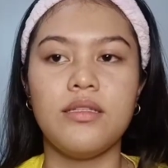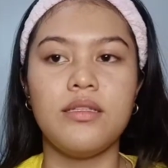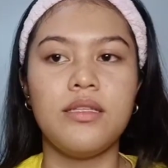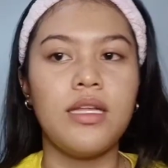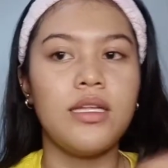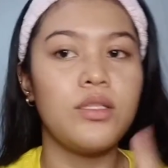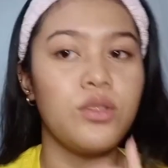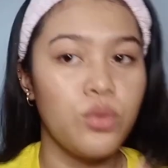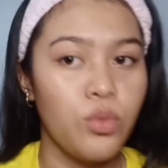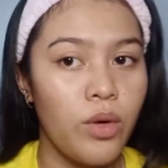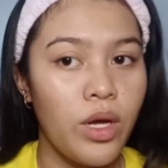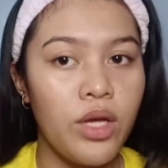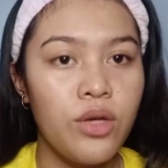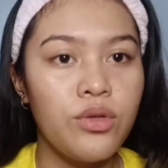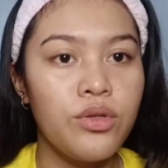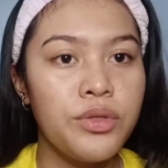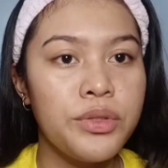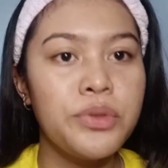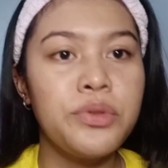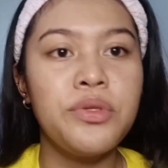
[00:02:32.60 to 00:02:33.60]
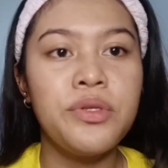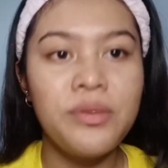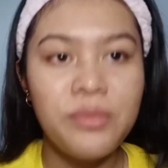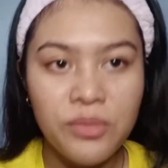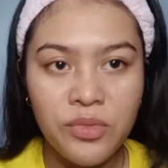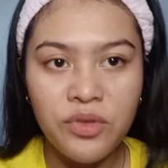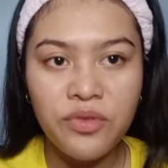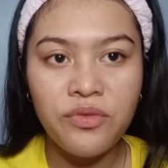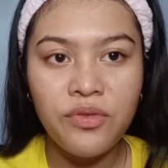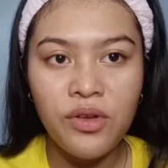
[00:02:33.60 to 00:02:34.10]
That's why you should
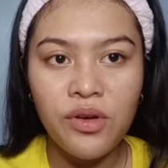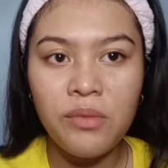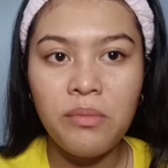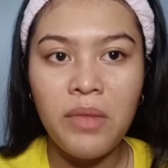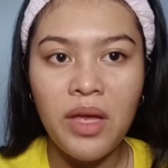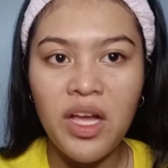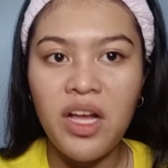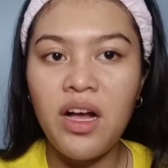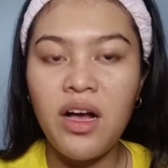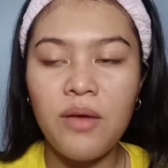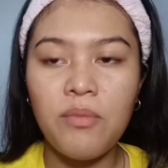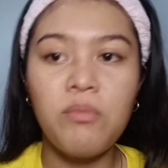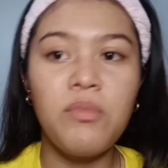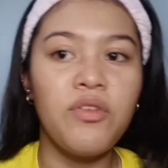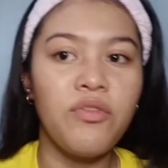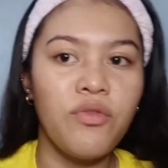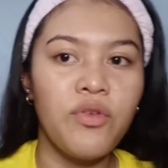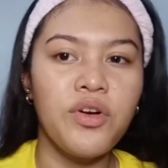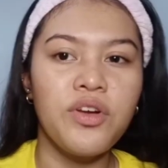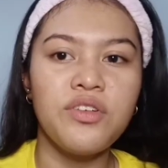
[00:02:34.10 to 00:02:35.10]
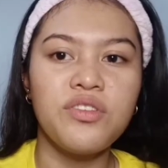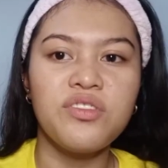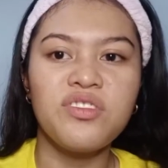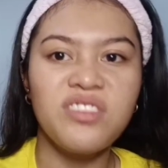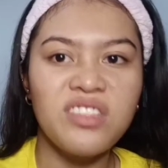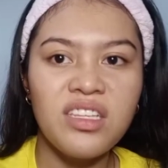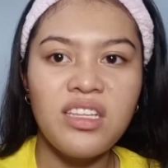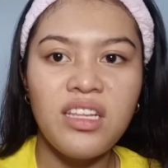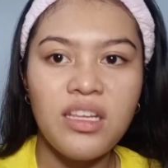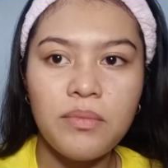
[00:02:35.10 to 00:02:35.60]
remove your makeup before you
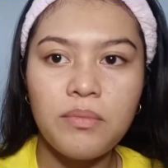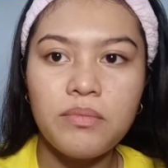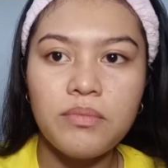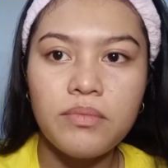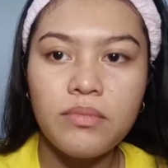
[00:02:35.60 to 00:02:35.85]
sleep.